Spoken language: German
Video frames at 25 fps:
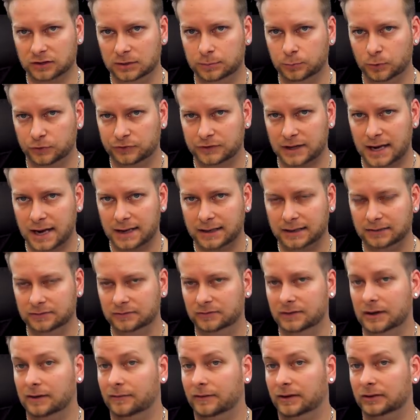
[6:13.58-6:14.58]
ich muss sagen,
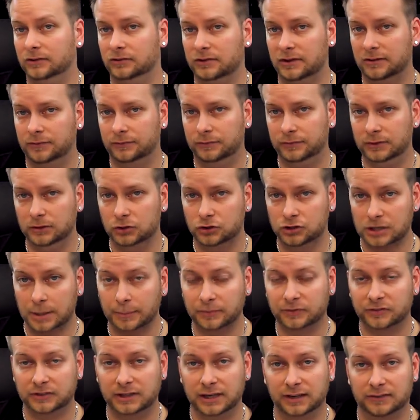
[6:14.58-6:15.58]
da waren sehr viele
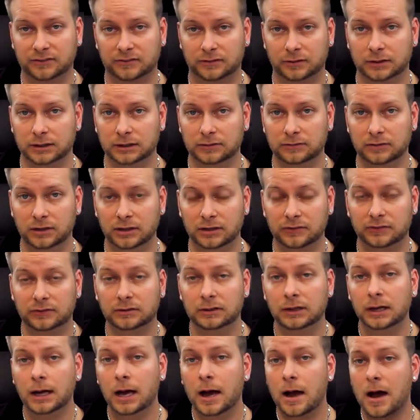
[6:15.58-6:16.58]
Jumpscares drin
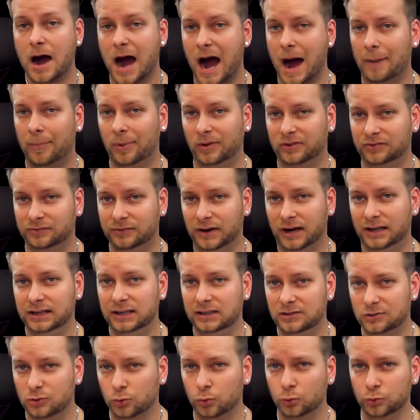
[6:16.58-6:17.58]
gewesen, aber es war
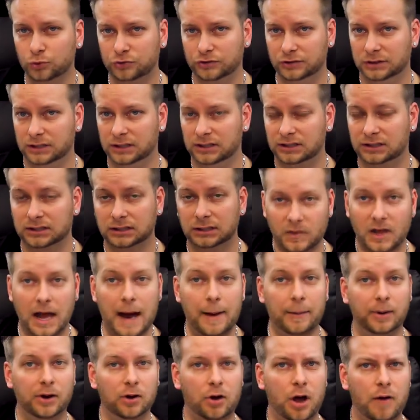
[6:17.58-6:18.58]
nicht gruselig.
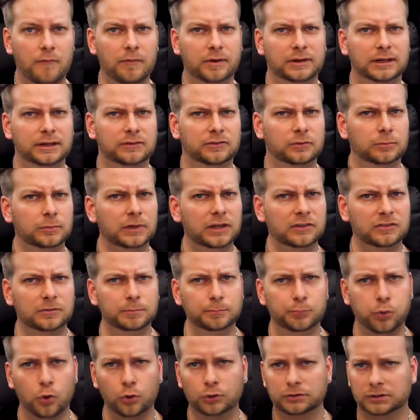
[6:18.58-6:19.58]
Aber da kommen wir gleich zum
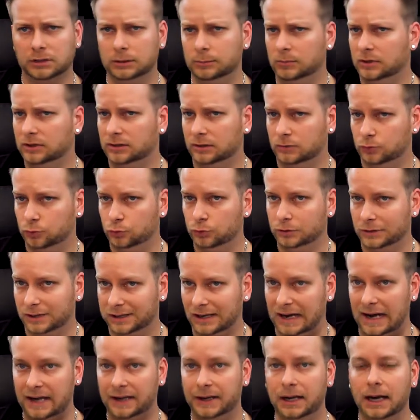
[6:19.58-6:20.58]
nächsten Punkt, nämlich natürlich
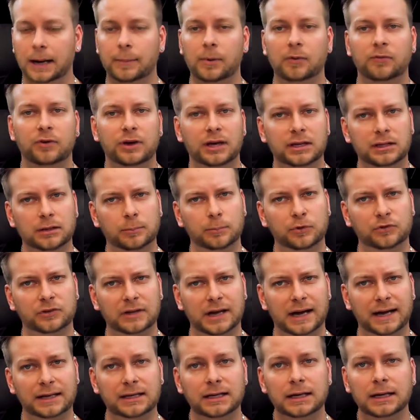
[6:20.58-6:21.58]
klar. Ne? Aber wir gehen noch ein
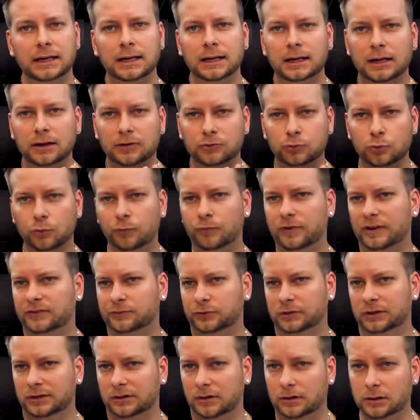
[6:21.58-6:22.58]
bisschen ein, so was
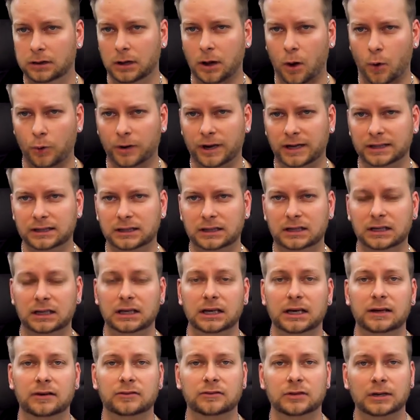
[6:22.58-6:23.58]
für den Clown
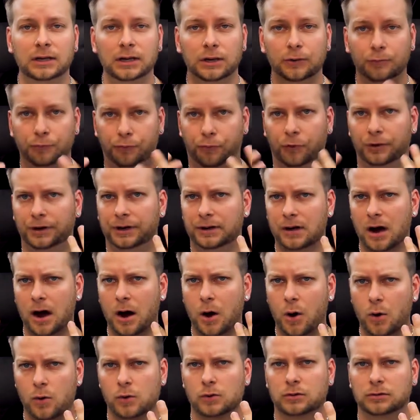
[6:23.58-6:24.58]
angeht, von den
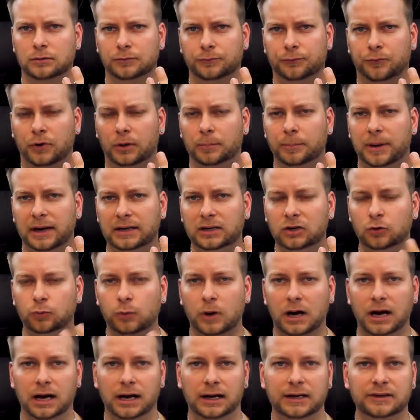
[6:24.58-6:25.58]
Augen, von
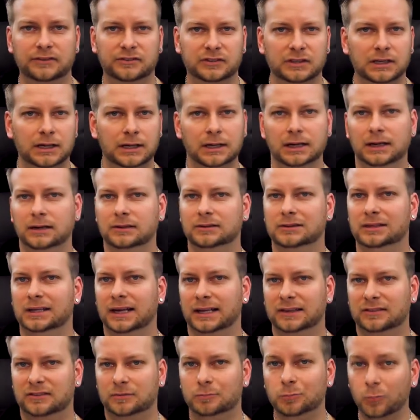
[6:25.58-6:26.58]
Pennywise, die
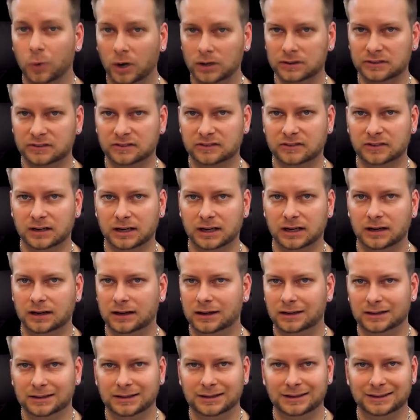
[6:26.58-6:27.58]
ganzen
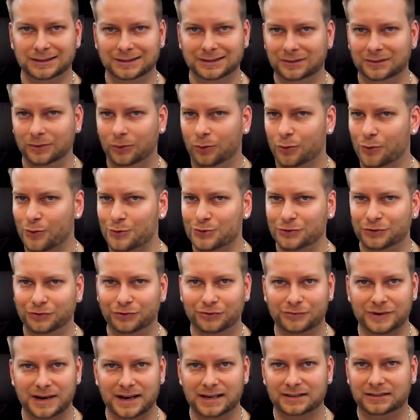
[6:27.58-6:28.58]
Monster und
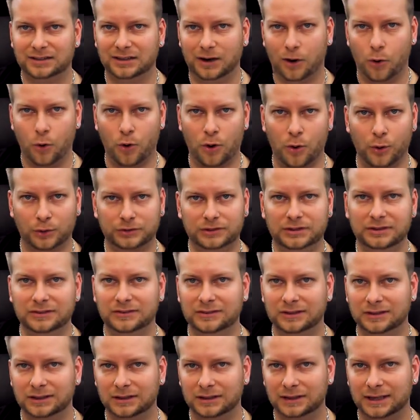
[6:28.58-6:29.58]
so weiter, auch, auch
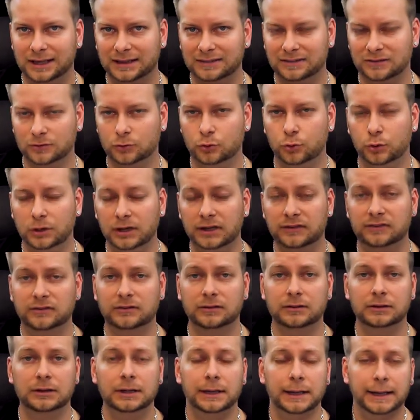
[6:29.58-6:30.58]
diese ganzen
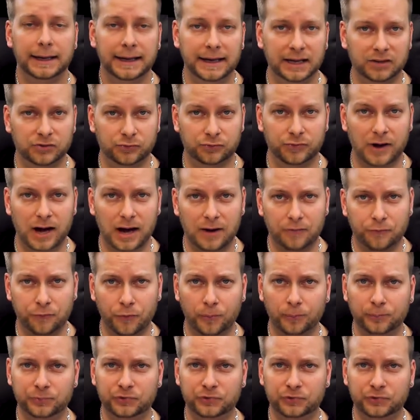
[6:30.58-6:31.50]
Kulissen. Es war vom